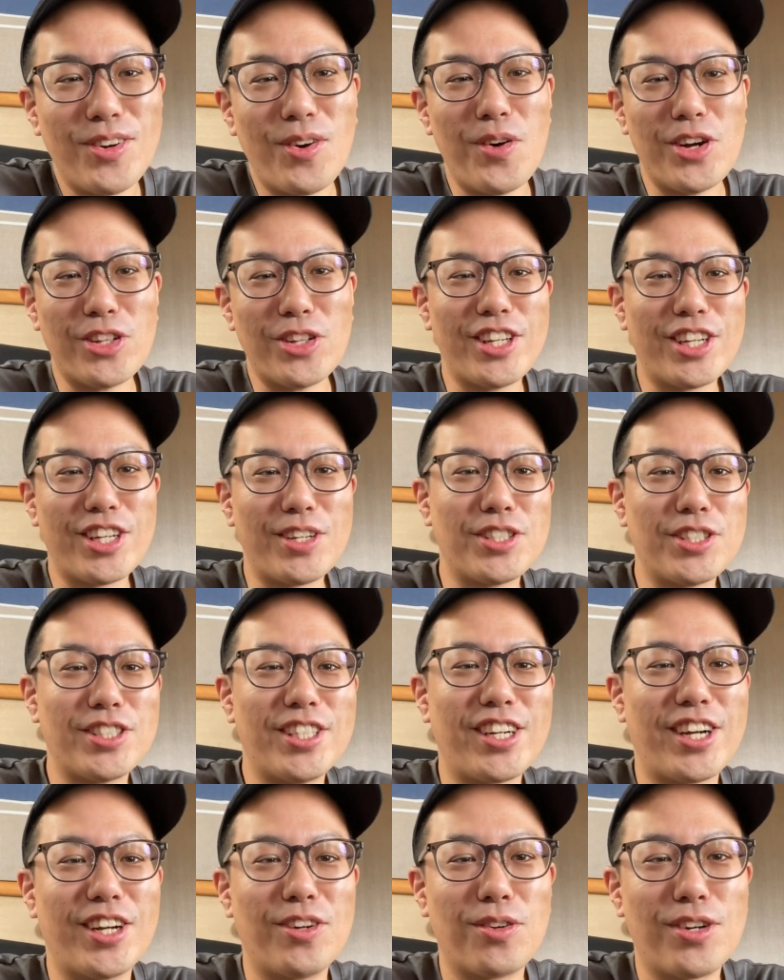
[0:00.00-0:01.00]
コメントいただきまして、
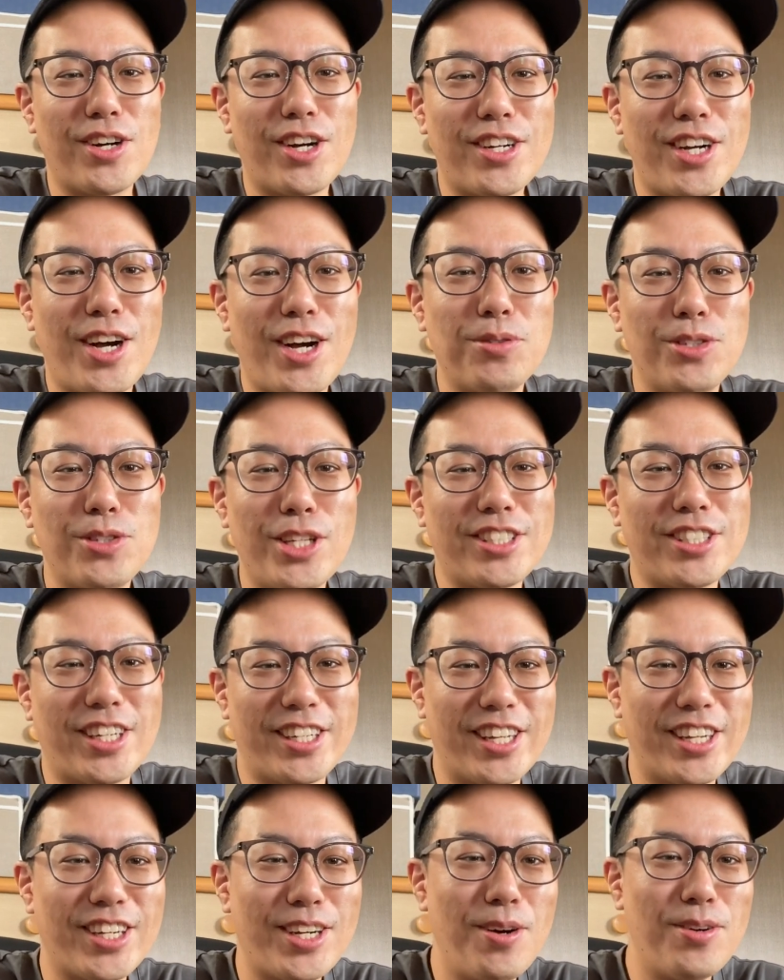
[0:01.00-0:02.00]
なんかあの、株ですか
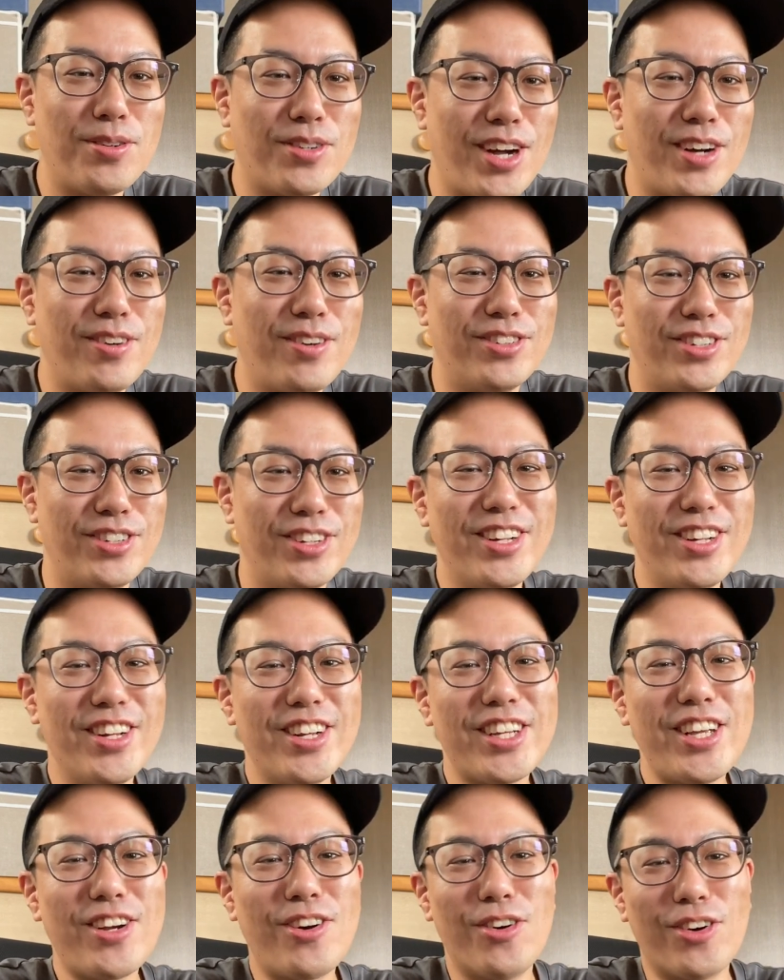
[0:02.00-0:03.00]
ね、株、
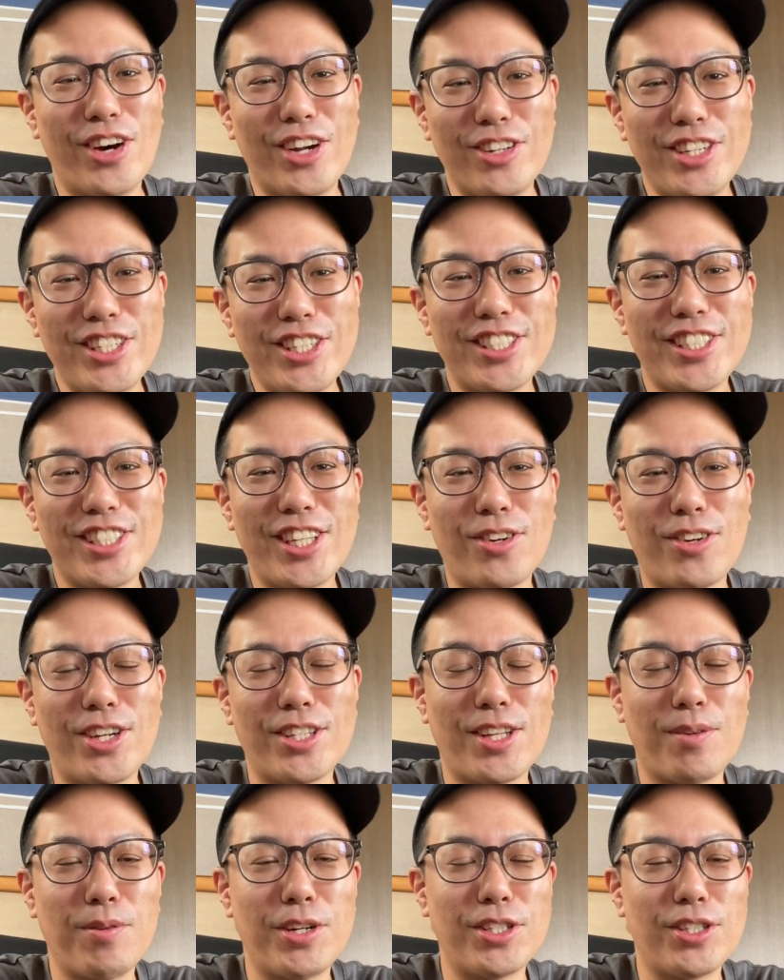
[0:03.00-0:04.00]
結構あの、インスタとか
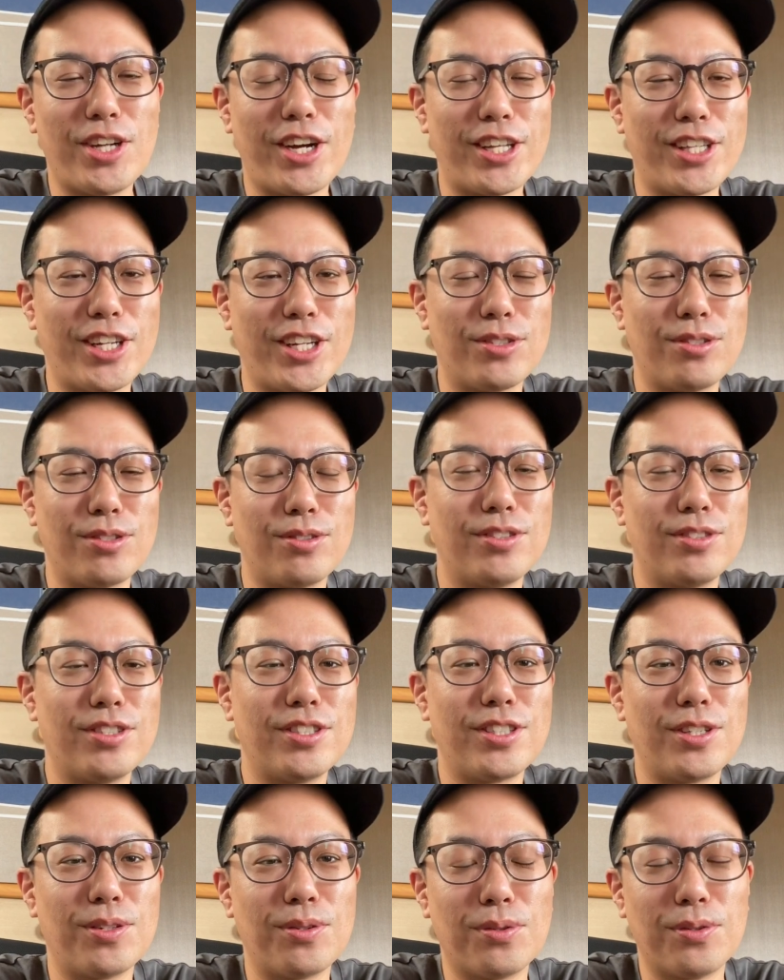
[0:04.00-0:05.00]
にたまにあげたりするんで
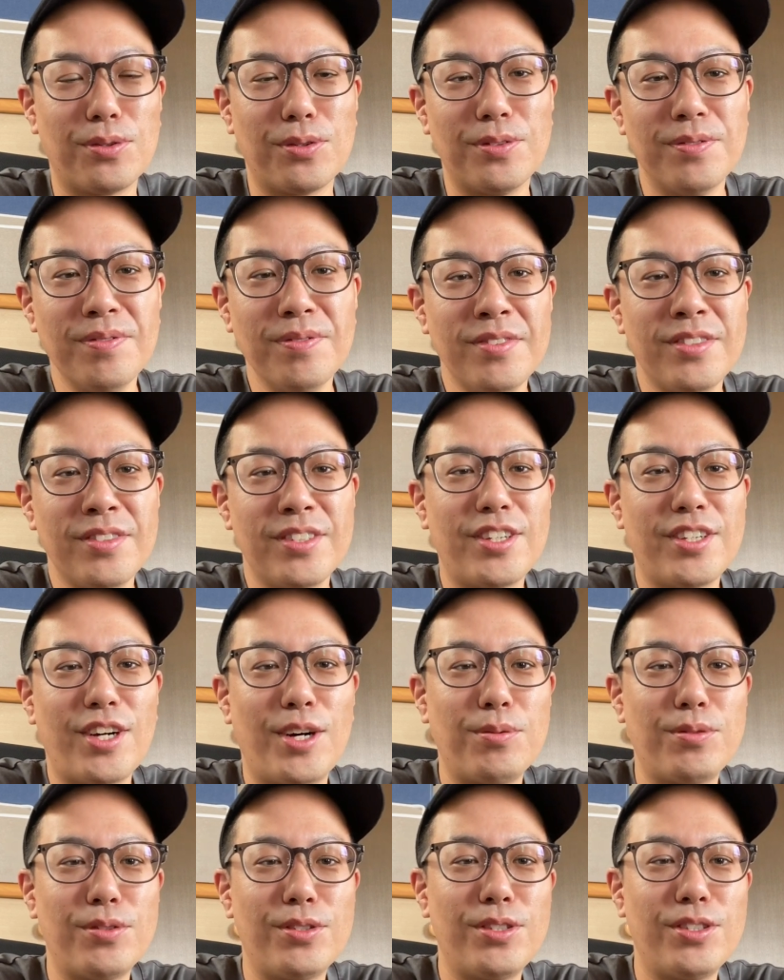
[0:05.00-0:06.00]
すけど、
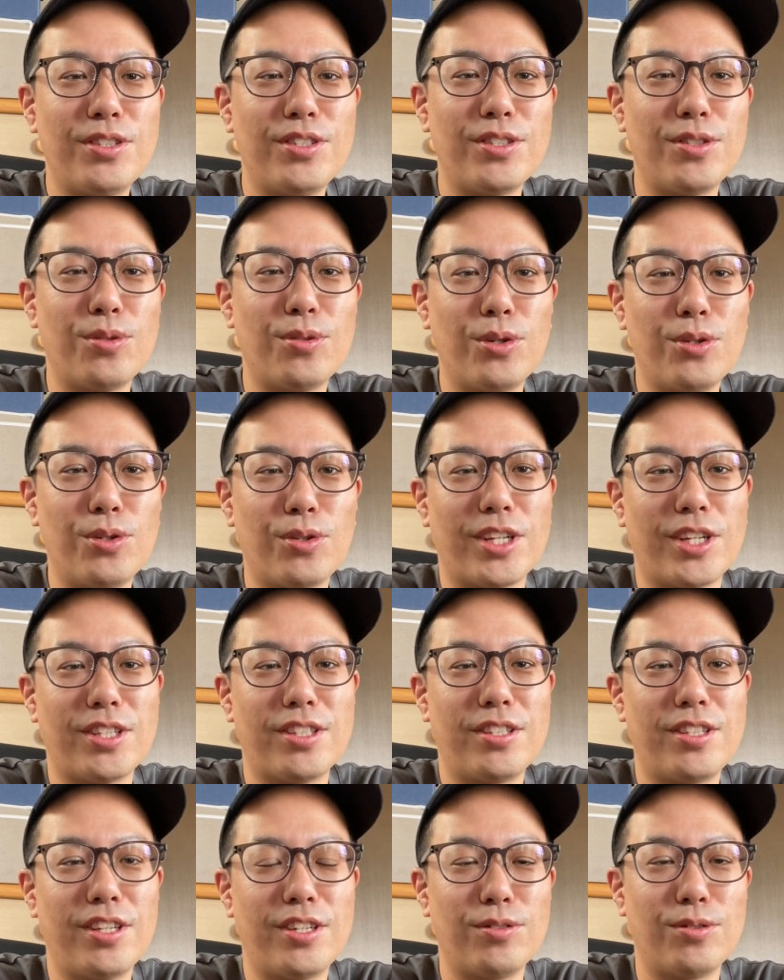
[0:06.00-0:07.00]
株、どういうの買っ
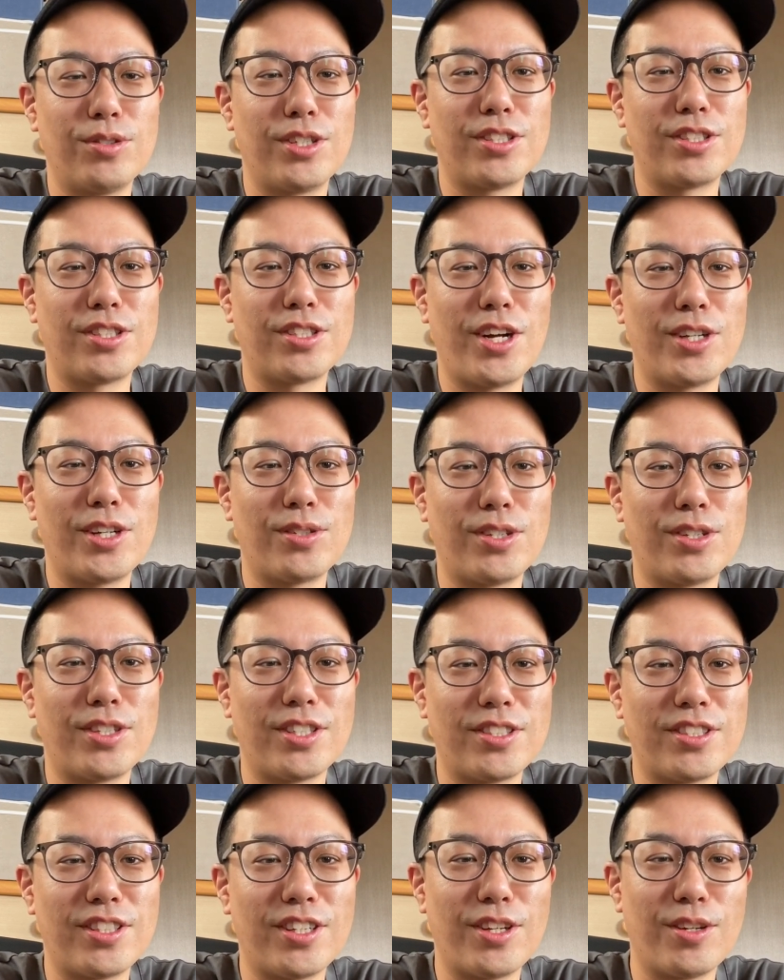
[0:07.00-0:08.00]
てるんですかとかで
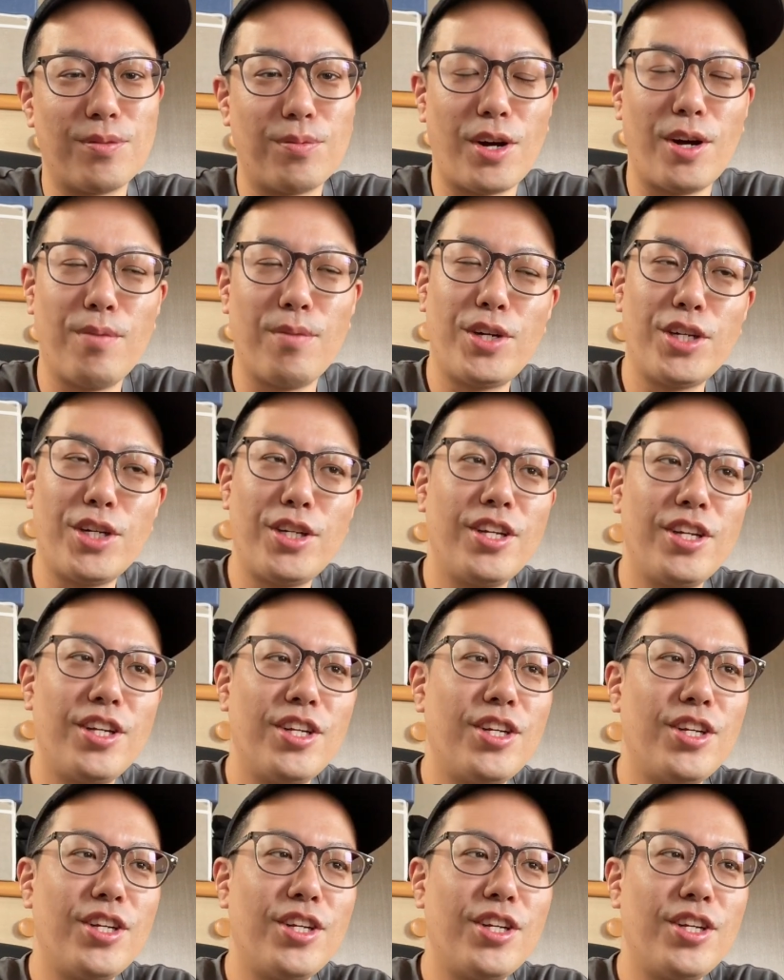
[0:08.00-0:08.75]
すね、まあ、あんまり、